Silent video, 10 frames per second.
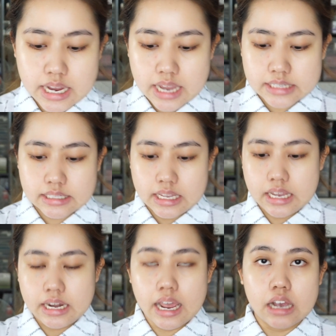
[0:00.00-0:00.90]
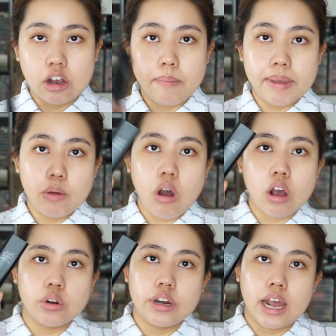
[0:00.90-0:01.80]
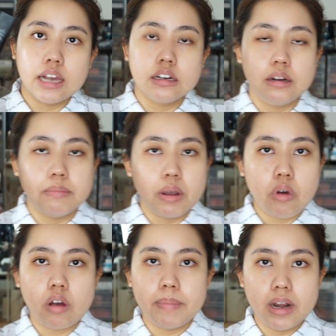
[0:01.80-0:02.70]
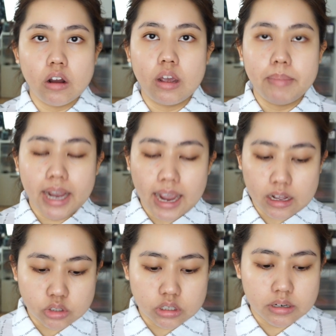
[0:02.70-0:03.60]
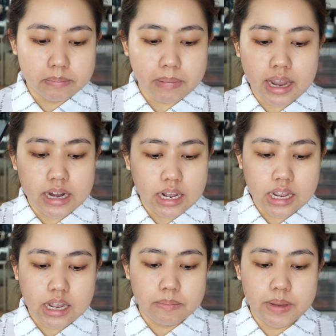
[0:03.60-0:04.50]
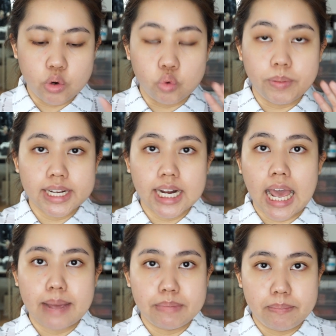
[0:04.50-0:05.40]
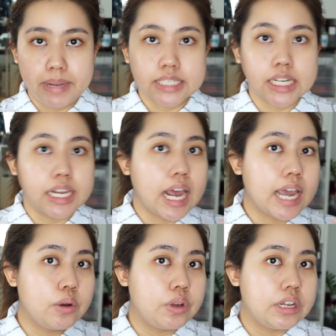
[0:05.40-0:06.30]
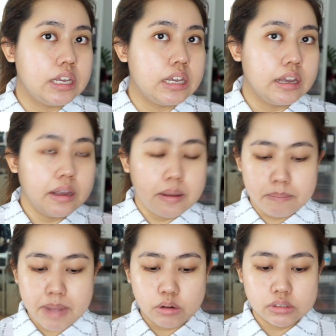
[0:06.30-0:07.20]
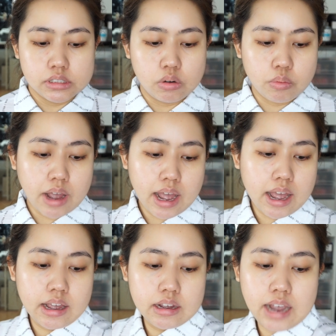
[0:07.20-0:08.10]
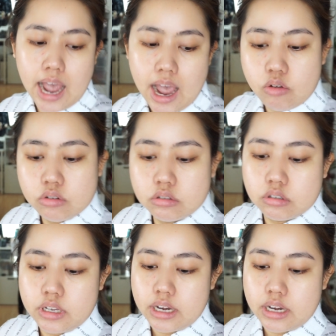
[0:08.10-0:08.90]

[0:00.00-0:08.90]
เฉดสีเนี่ยก็ไม่วอกด้วยนะ คือไม่วอกไม่ลอยไม่ขาวจนเกินไปนะคะ ผิวปานกลางแบบเมใช้ได้โดยที่ไม่รู้สึกว่าขาวเลย